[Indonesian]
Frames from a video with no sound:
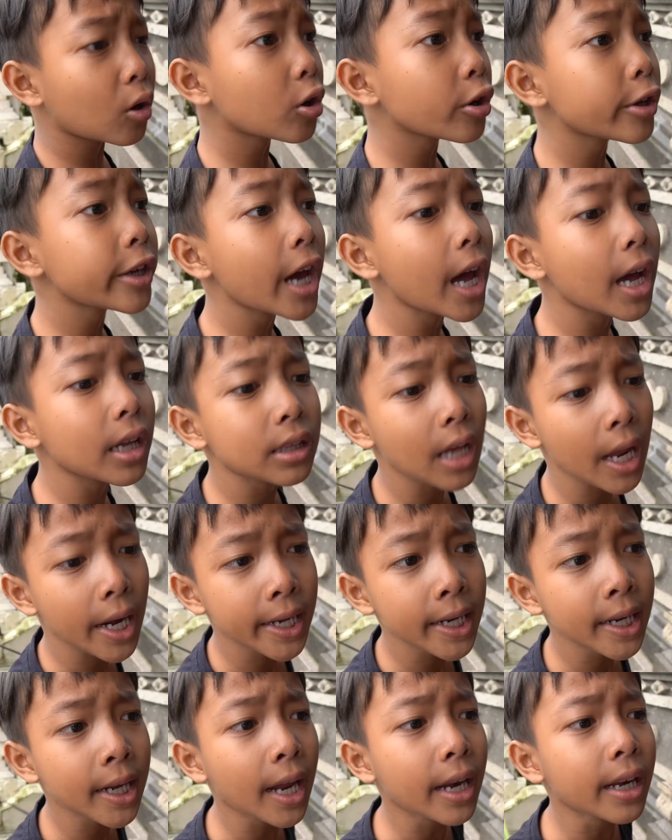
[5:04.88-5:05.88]
oh iya
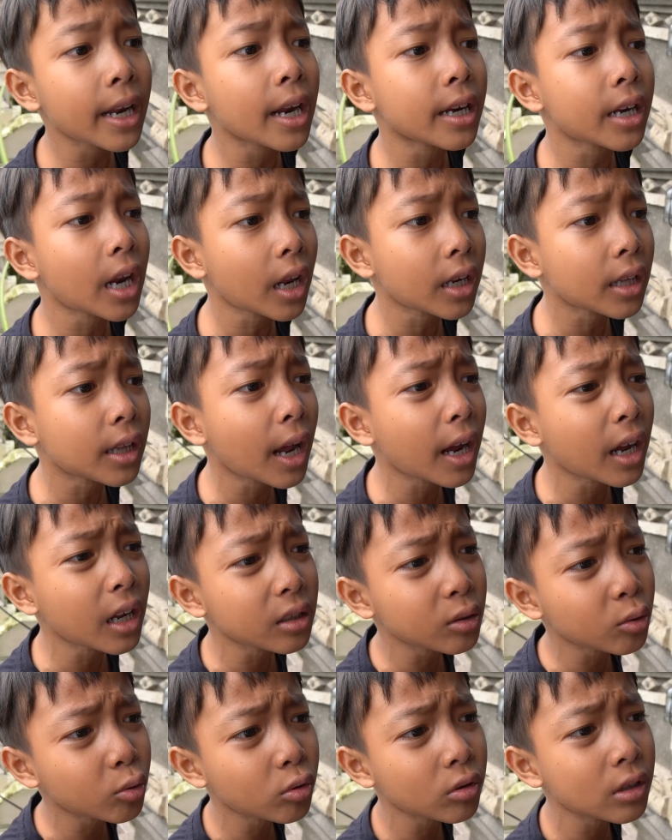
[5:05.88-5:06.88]
tadi kan ada
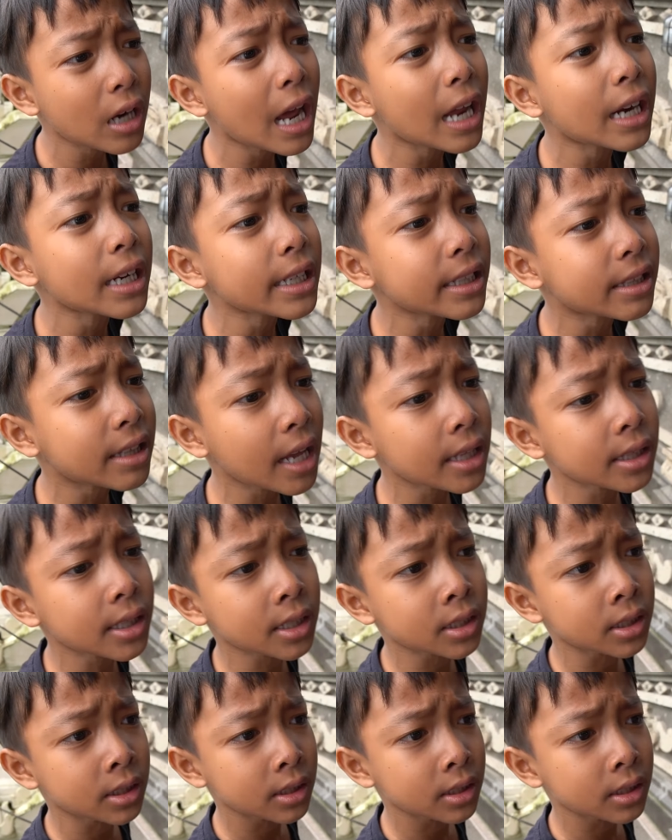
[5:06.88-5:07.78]
dagang gulali tante